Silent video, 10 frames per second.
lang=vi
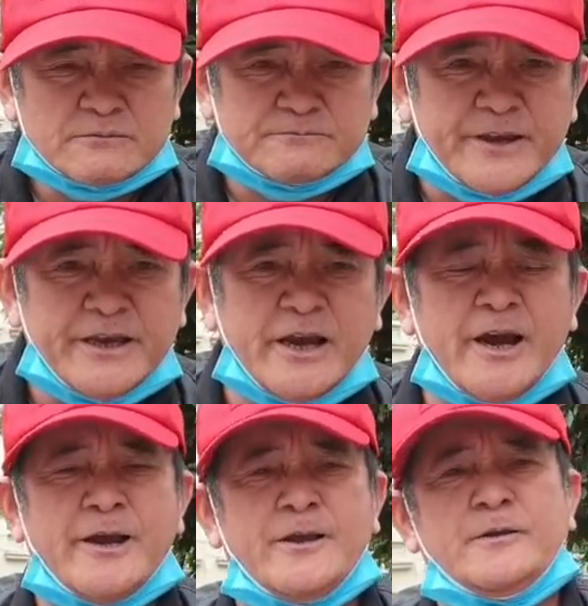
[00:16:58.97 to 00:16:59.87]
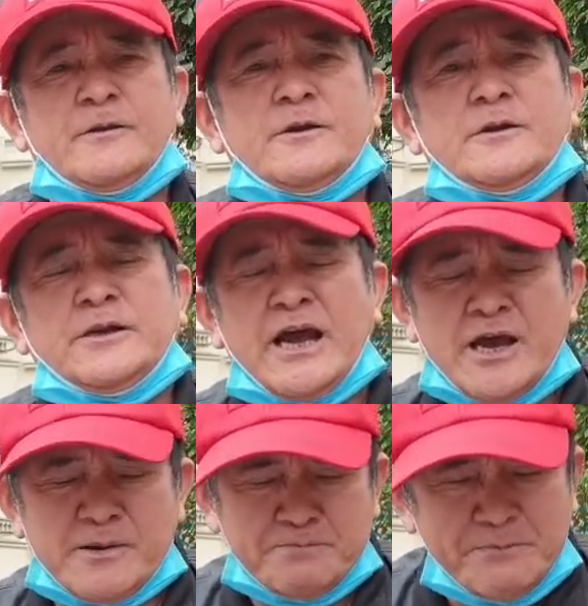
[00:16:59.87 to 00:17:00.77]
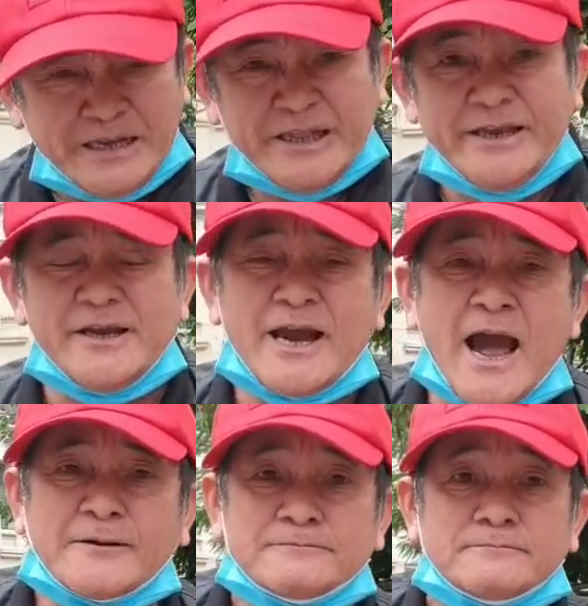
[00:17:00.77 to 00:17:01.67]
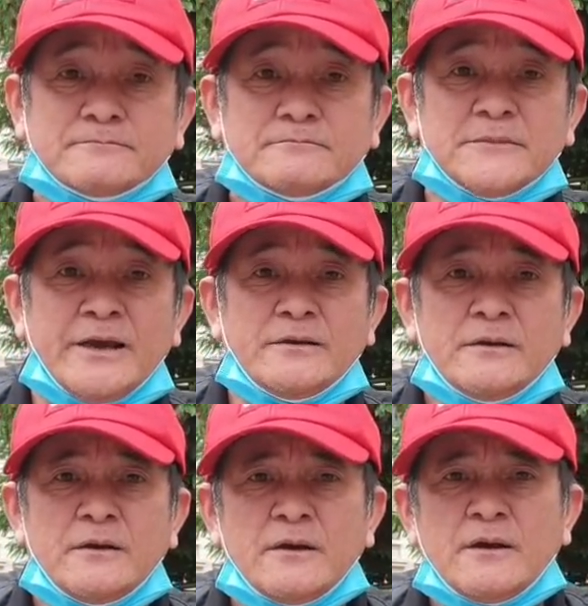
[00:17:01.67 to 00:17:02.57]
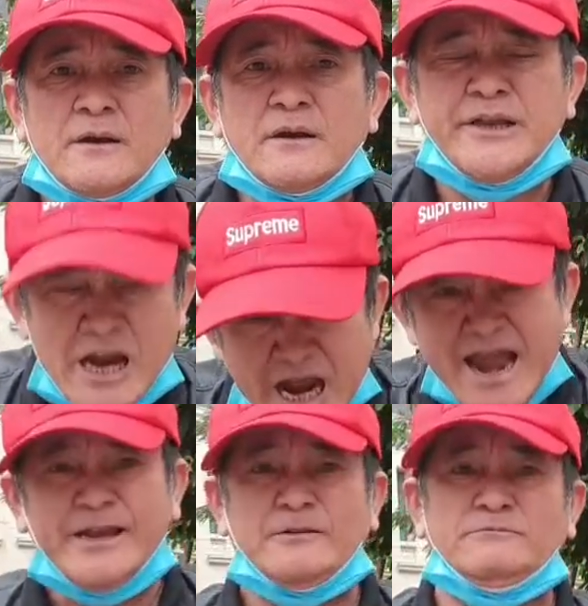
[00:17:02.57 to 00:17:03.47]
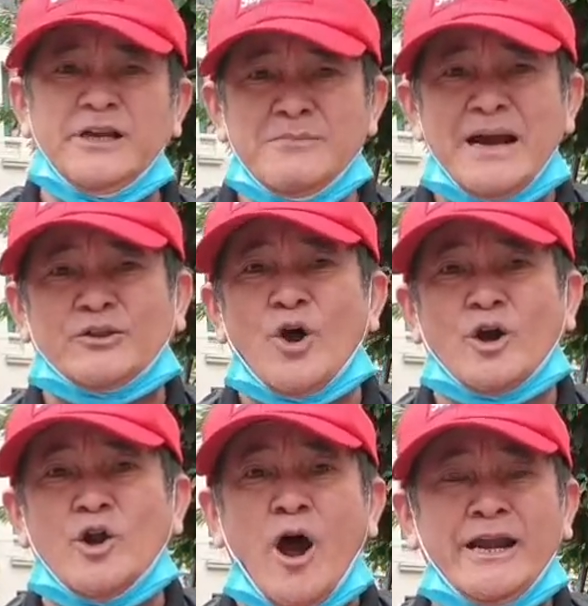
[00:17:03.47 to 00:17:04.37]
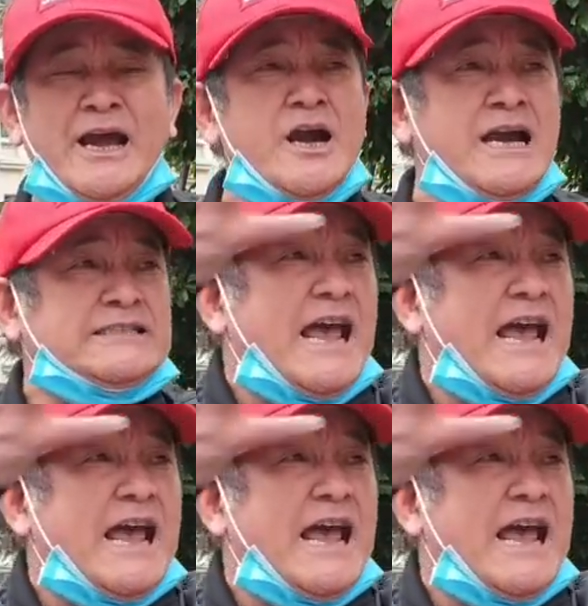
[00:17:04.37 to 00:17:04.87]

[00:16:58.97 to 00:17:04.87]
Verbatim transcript: vì ấy là miệt thị người khác. Đấy. Nhưng ấy, nhưng mà tôi có nói là người